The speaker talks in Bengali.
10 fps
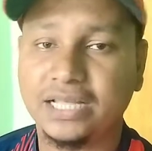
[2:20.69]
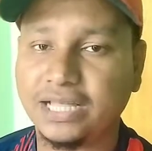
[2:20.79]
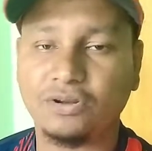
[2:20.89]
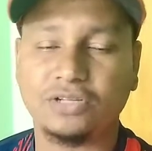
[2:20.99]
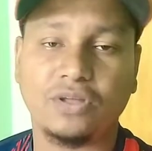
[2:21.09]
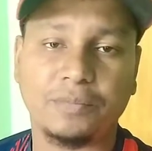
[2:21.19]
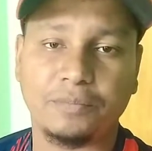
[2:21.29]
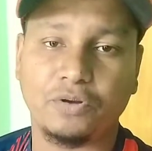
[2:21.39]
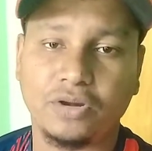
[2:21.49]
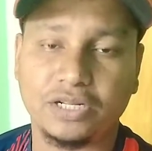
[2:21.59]
তাহলে কিন্তু আপনি
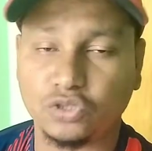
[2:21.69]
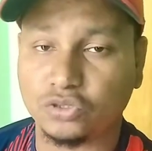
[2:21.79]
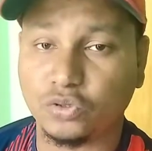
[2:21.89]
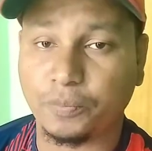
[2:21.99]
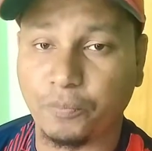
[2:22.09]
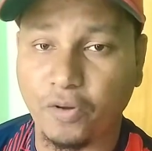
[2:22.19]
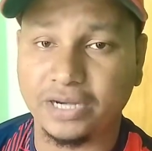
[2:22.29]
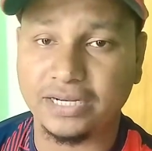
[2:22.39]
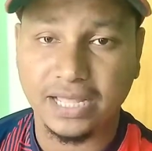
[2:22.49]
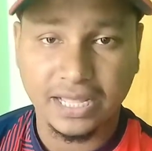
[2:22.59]
ভিডিওটা যত
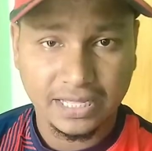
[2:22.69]
পয়েন্ট